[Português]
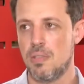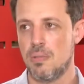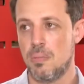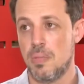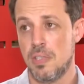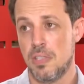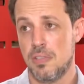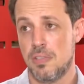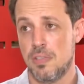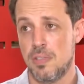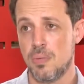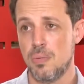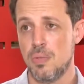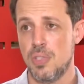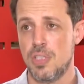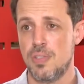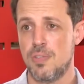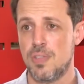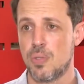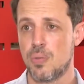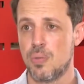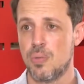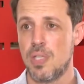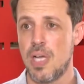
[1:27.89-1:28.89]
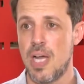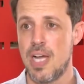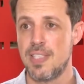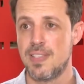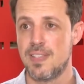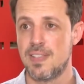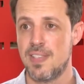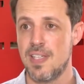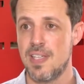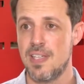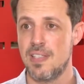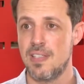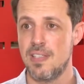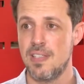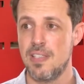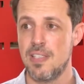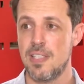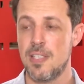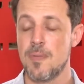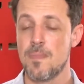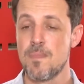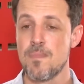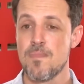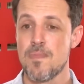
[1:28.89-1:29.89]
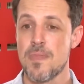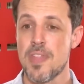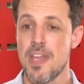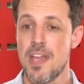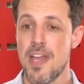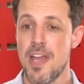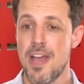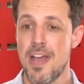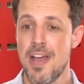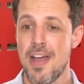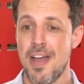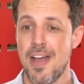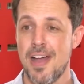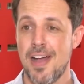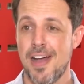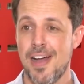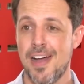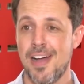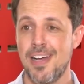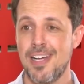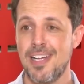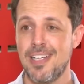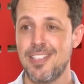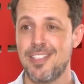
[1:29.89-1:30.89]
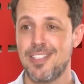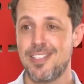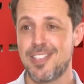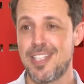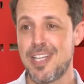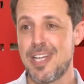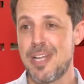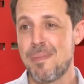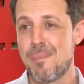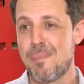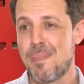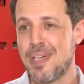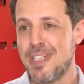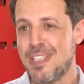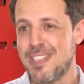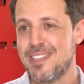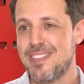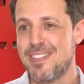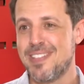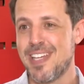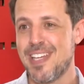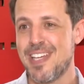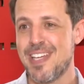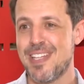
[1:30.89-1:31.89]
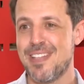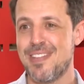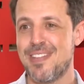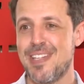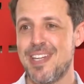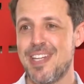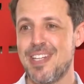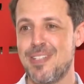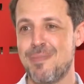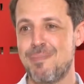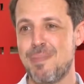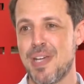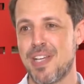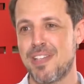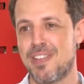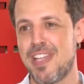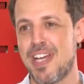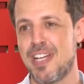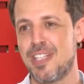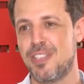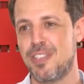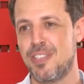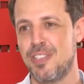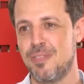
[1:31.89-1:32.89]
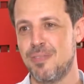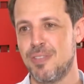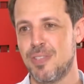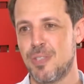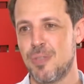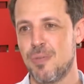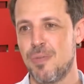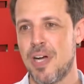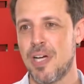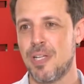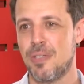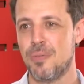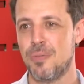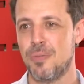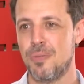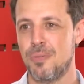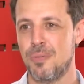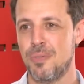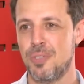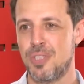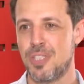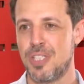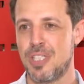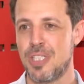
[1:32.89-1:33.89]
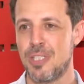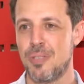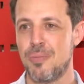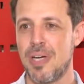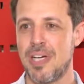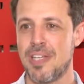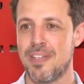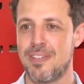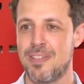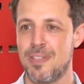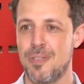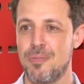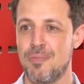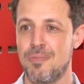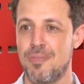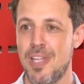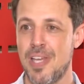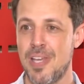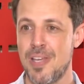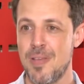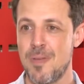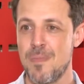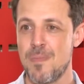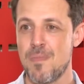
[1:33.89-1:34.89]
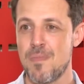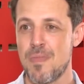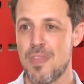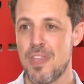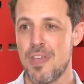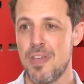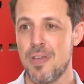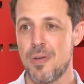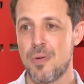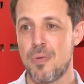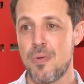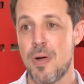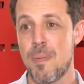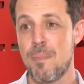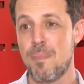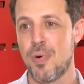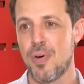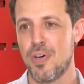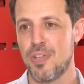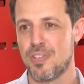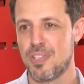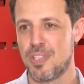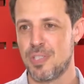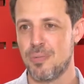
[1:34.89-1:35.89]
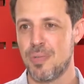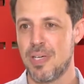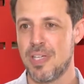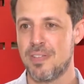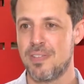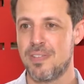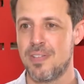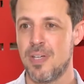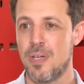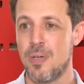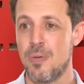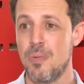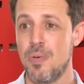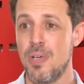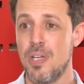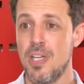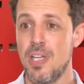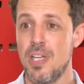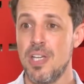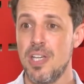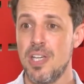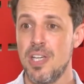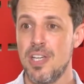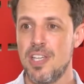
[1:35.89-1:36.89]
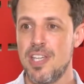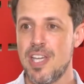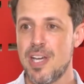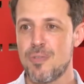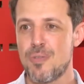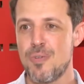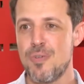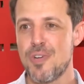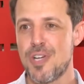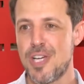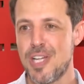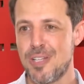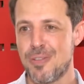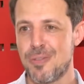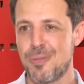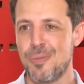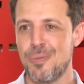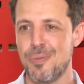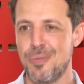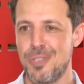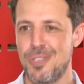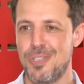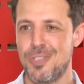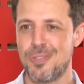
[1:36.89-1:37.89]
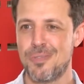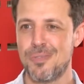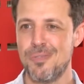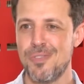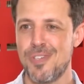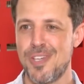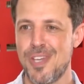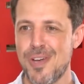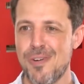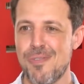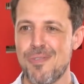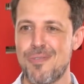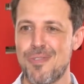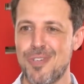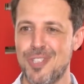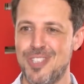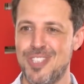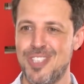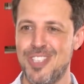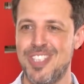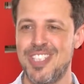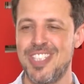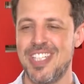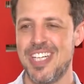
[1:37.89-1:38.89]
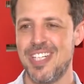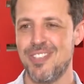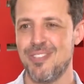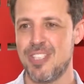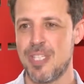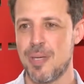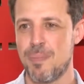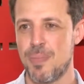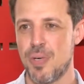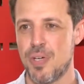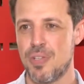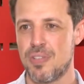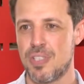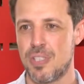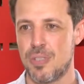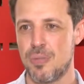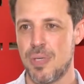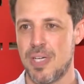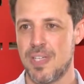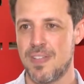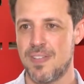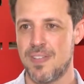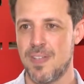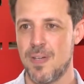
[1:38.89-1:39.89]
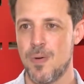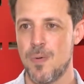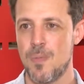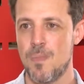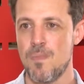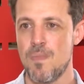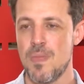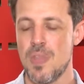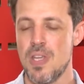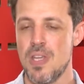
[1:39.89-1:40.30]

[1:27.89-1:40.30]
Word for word: Uma segunda dificuldade seria a discrepância entre a expectativa que um aluno de graduação tem com a pós-graduação e a concretude com que é o cotidiano da pós-graduação.